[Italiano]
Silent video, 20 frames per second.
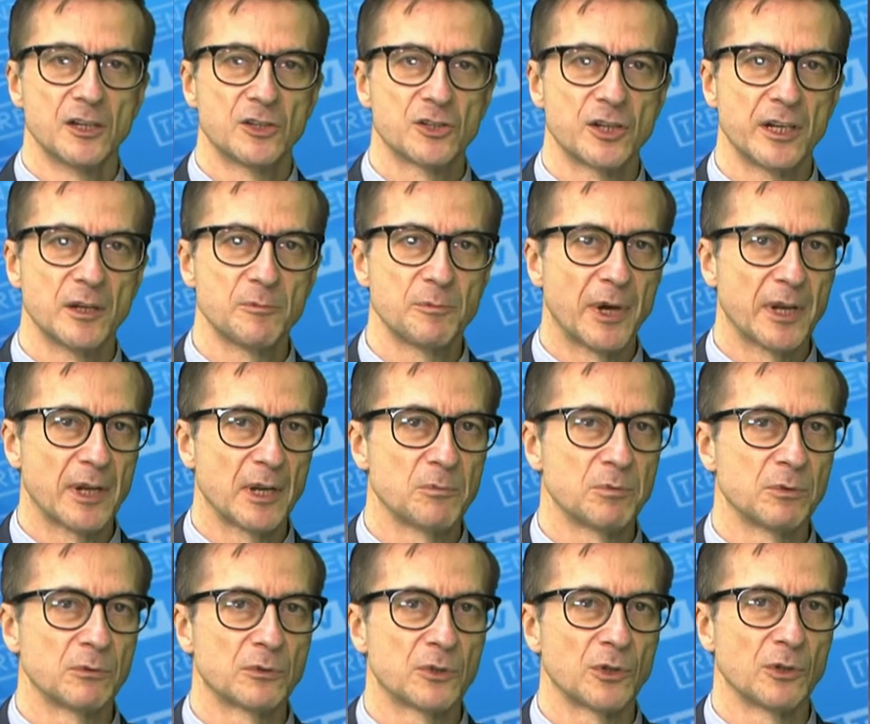Ce ne parla
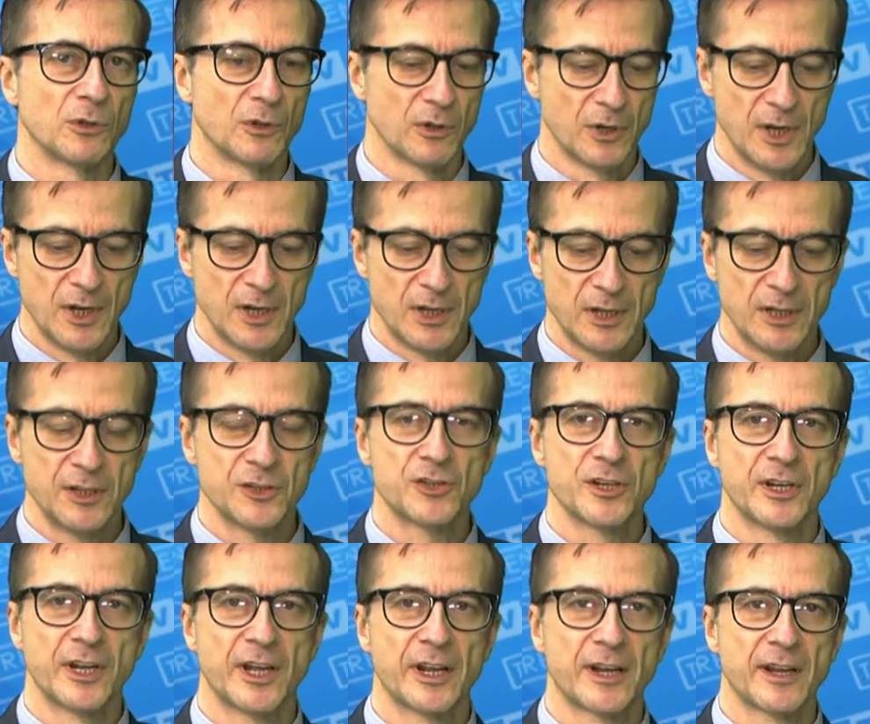appunto
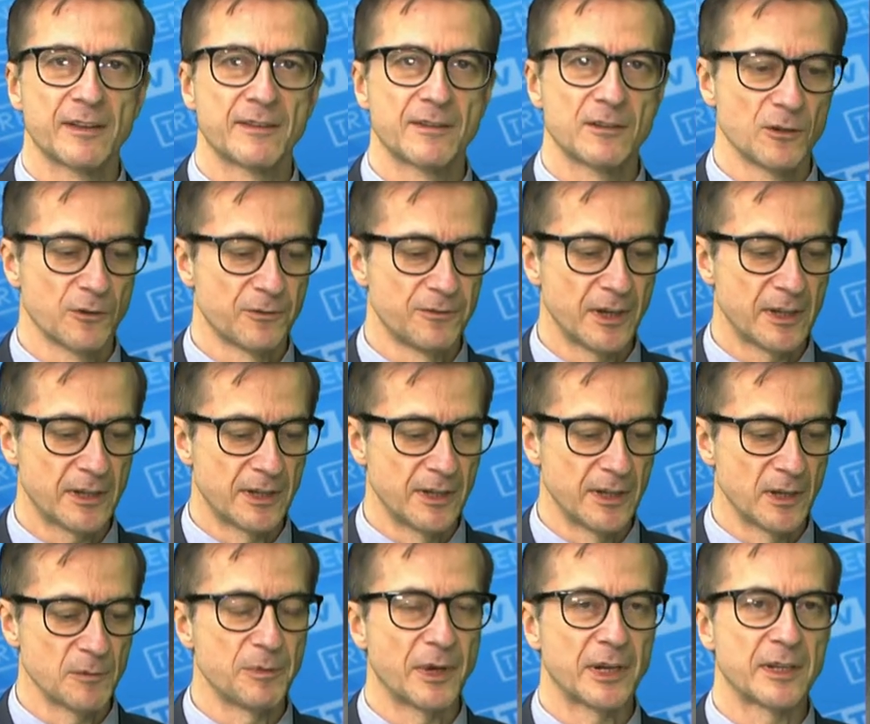l'ingegnere Zio
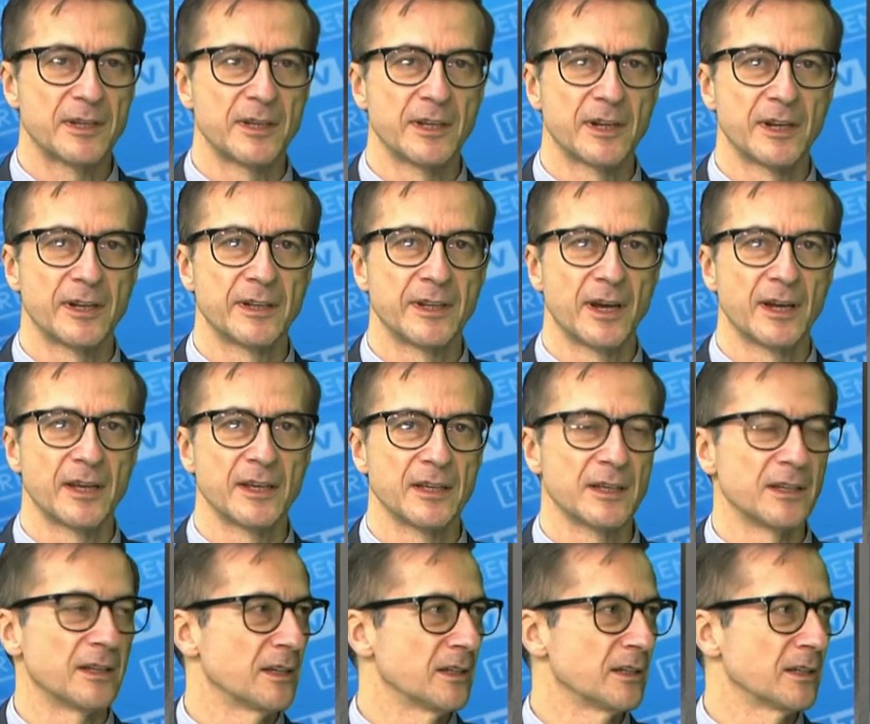Facchina a partire
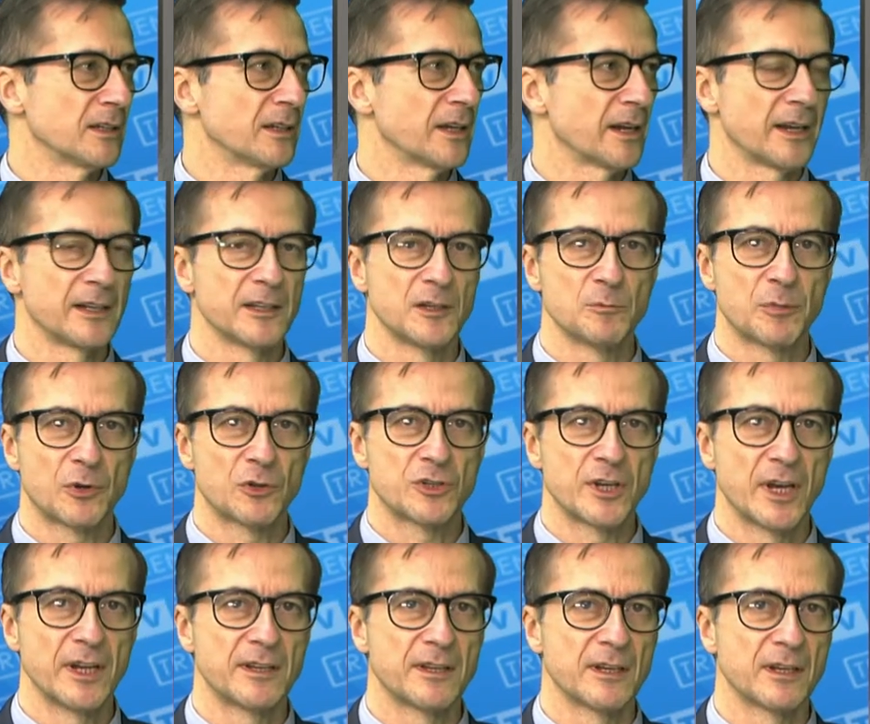dai eh, grandi
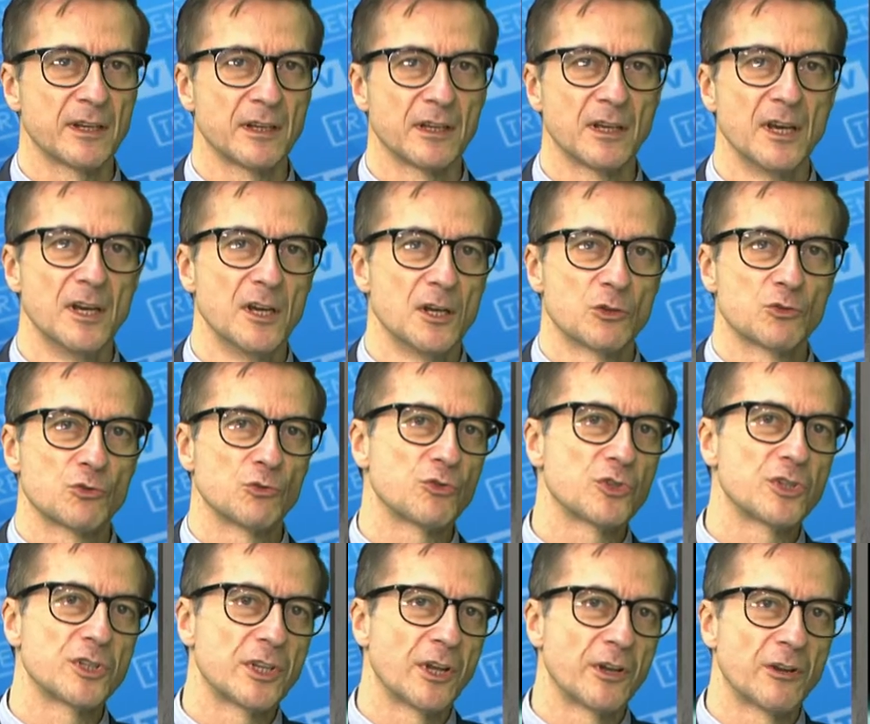progetti che
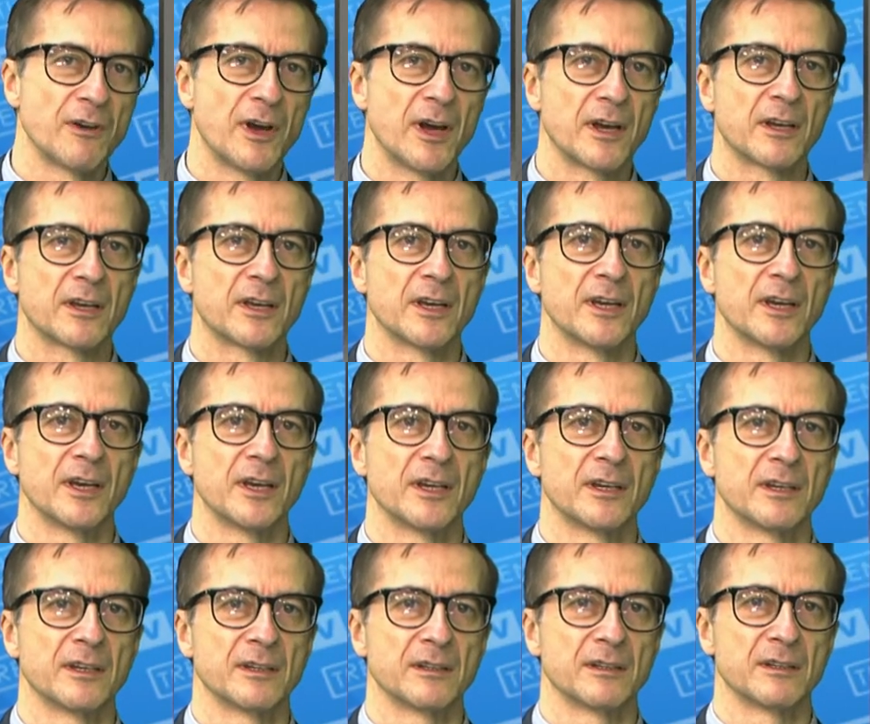suscitano anche
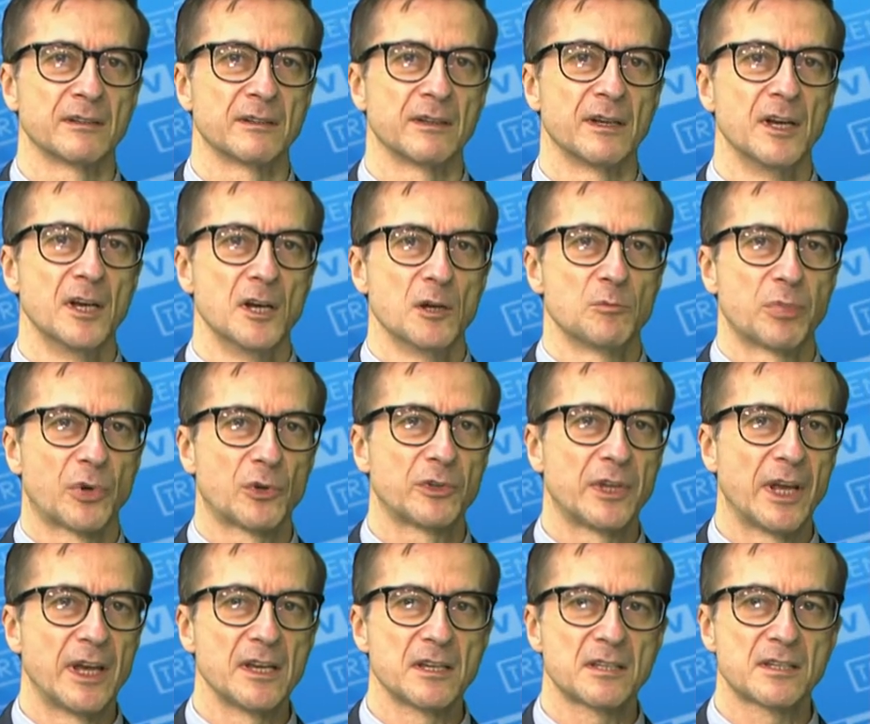eh,
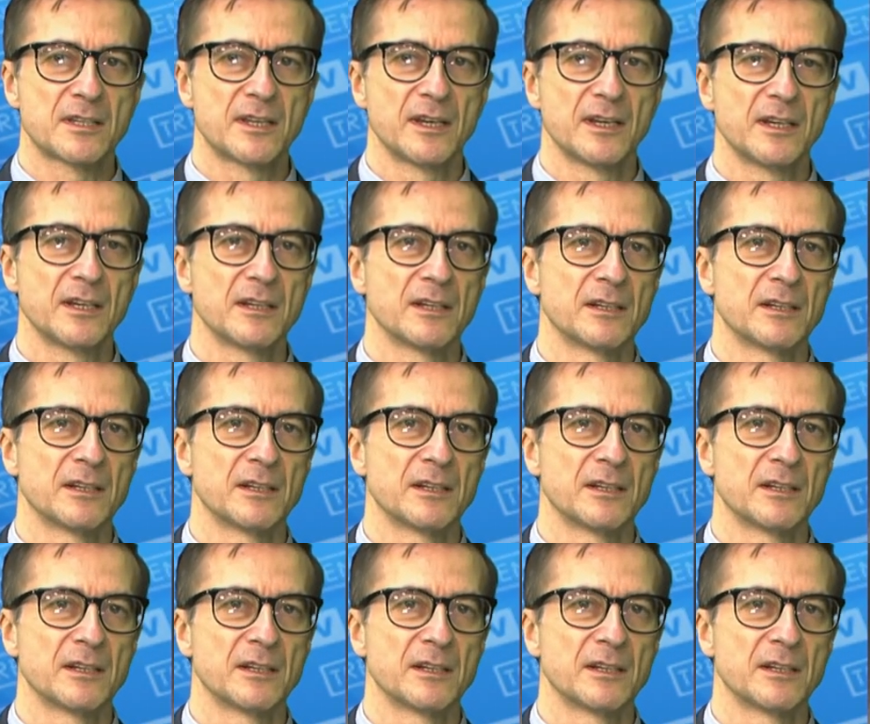proteste